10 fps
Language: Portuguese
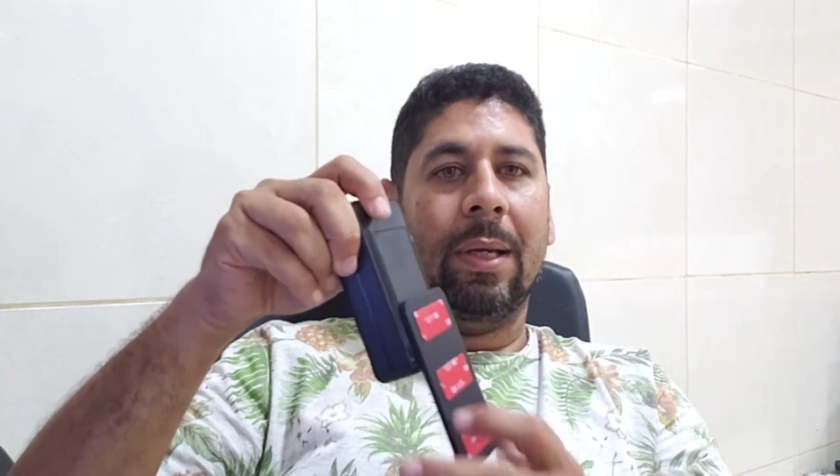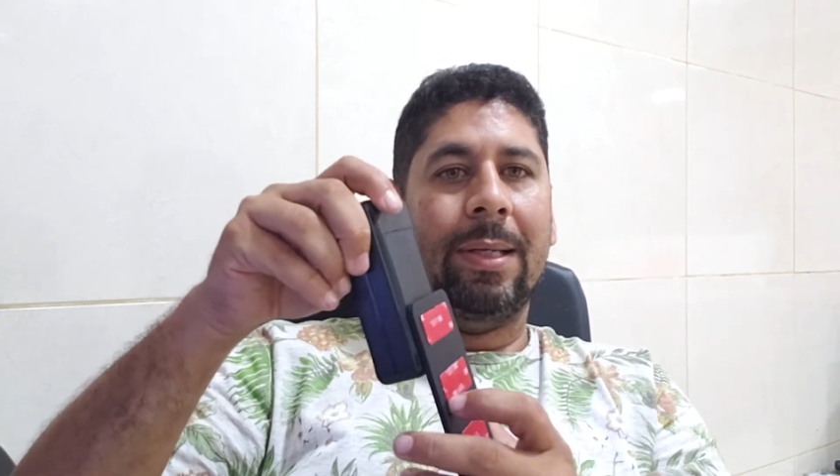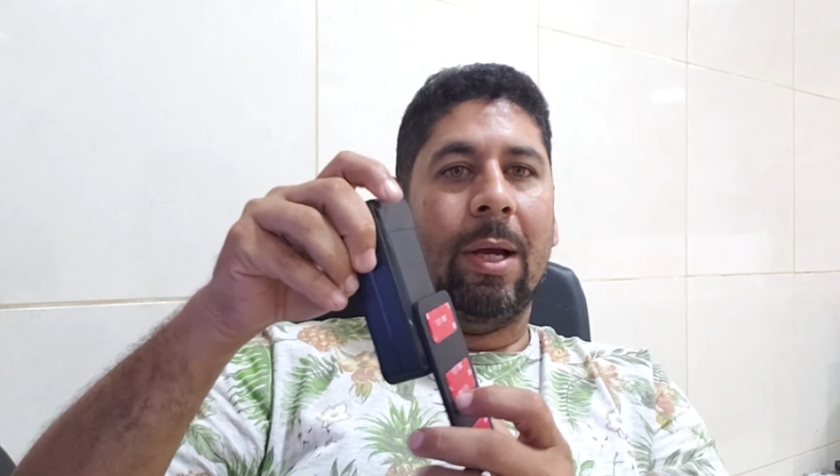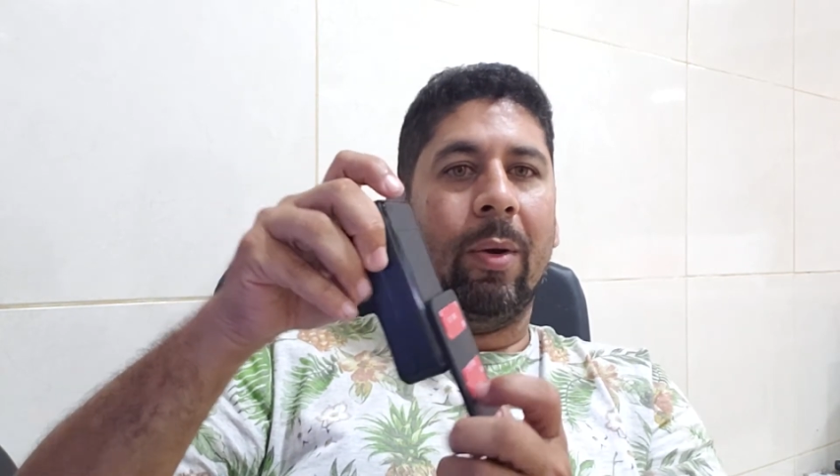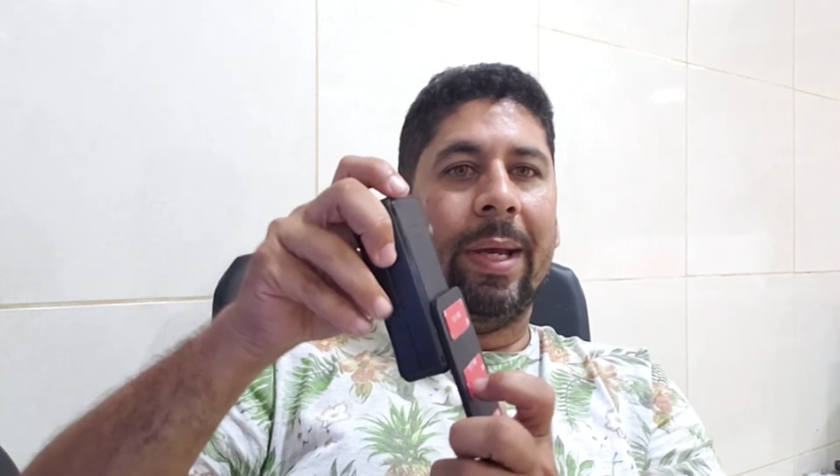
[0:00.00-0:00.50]

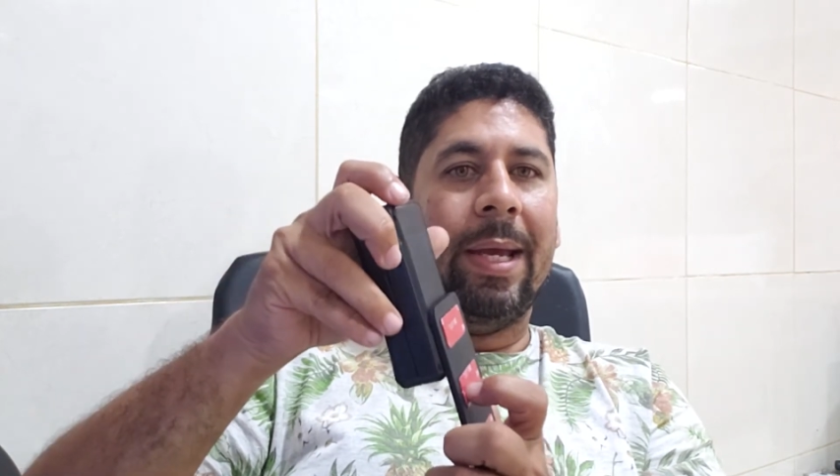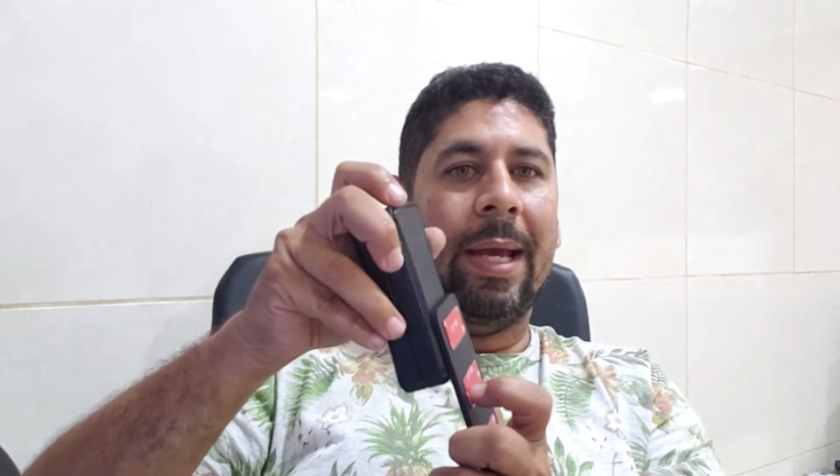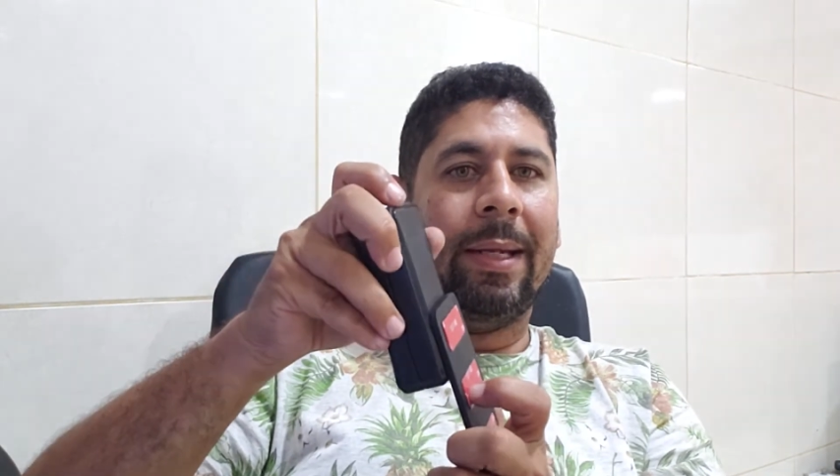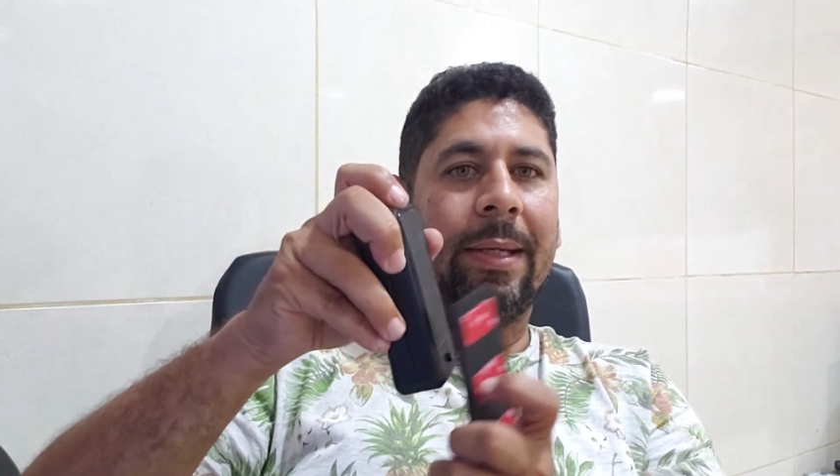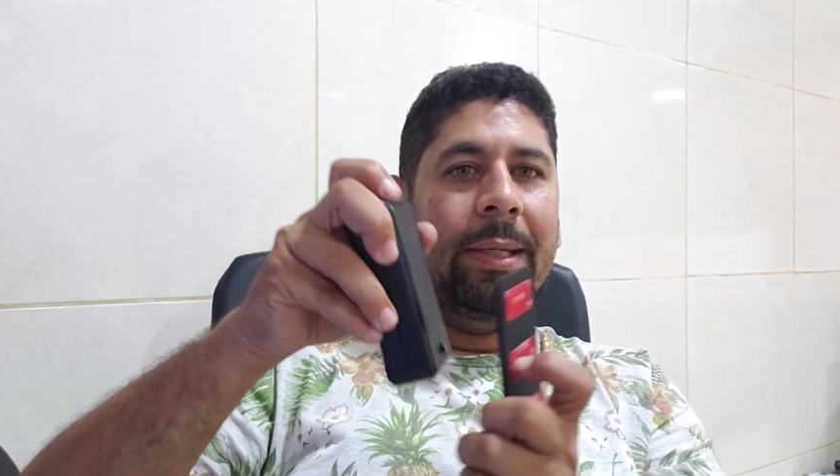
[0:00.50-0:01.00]
e alguém
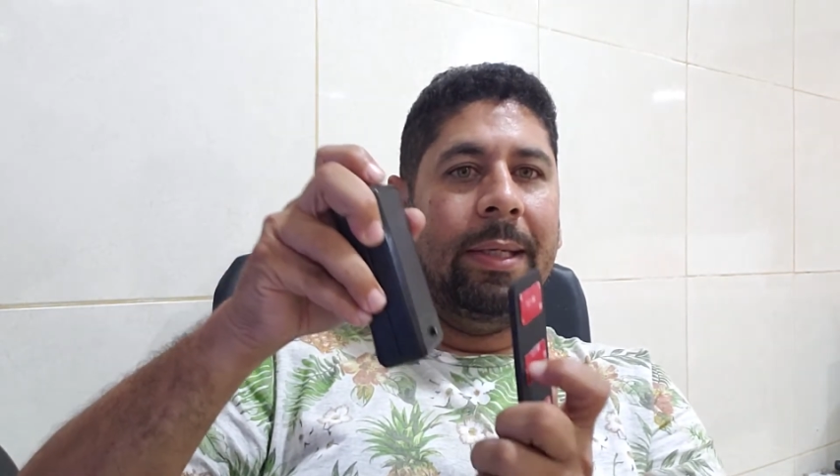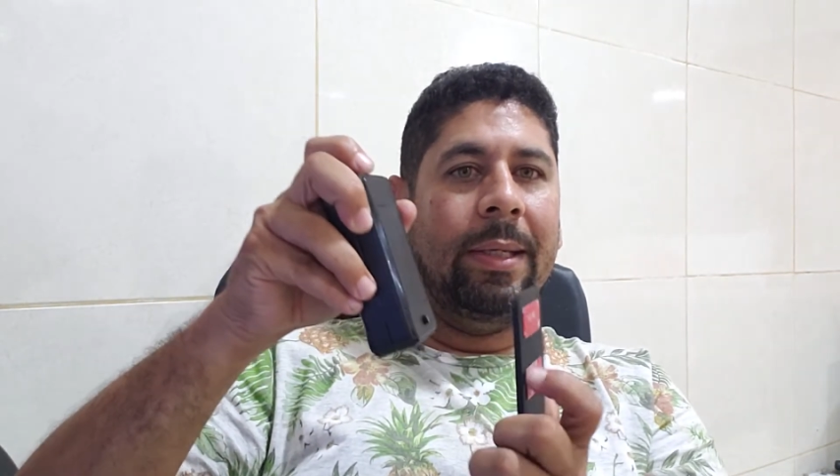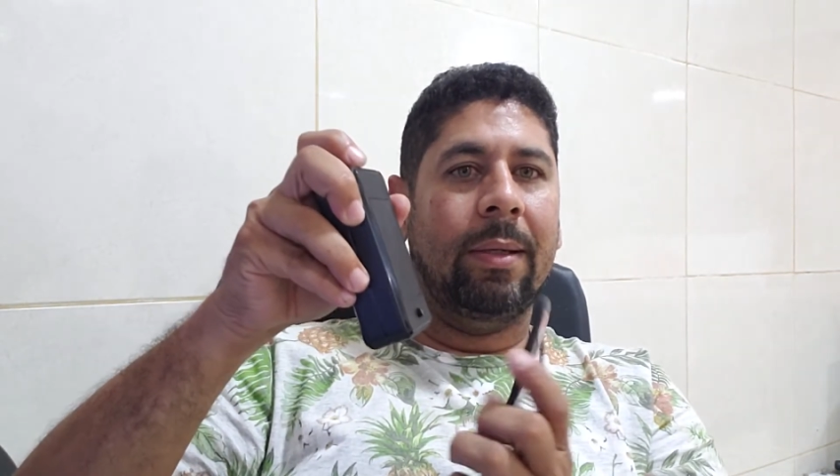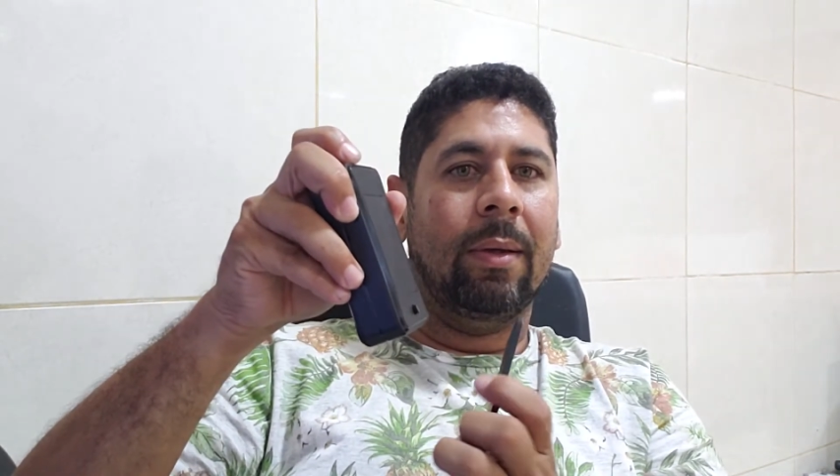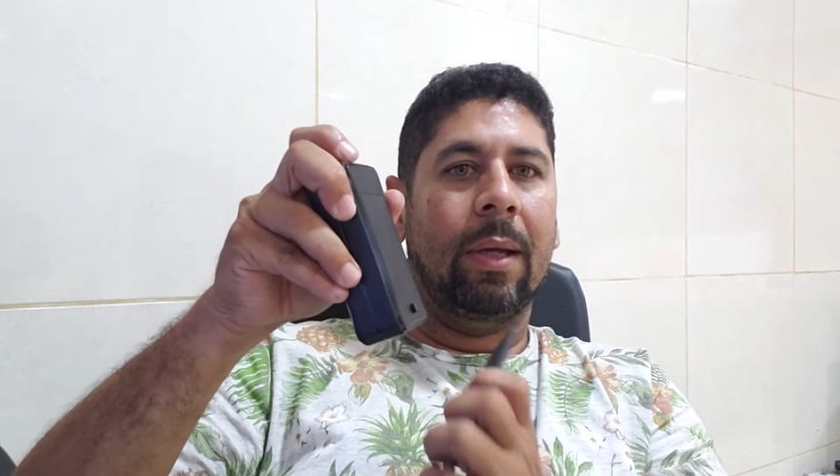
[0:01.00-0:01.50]

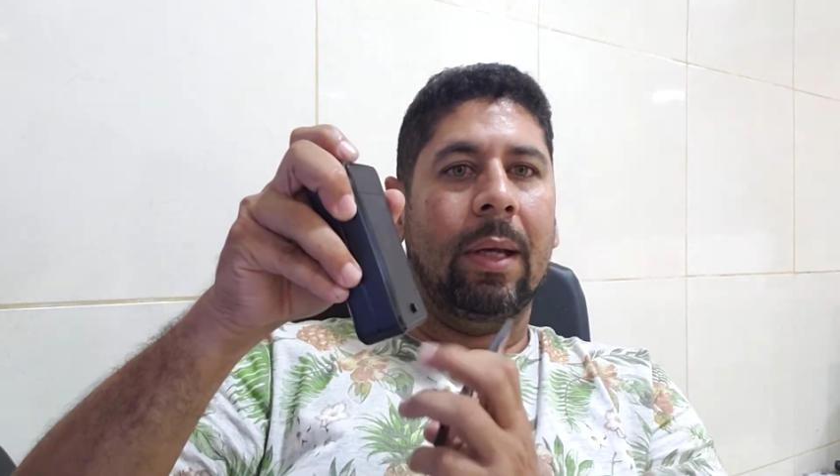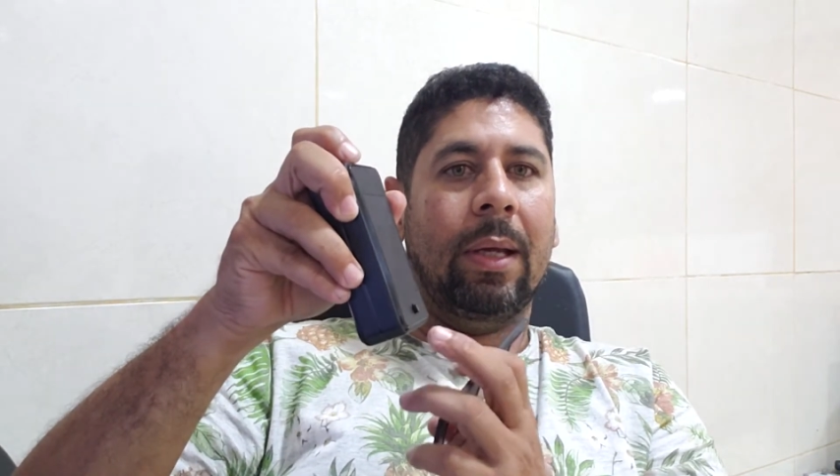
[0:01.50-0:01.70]
retire,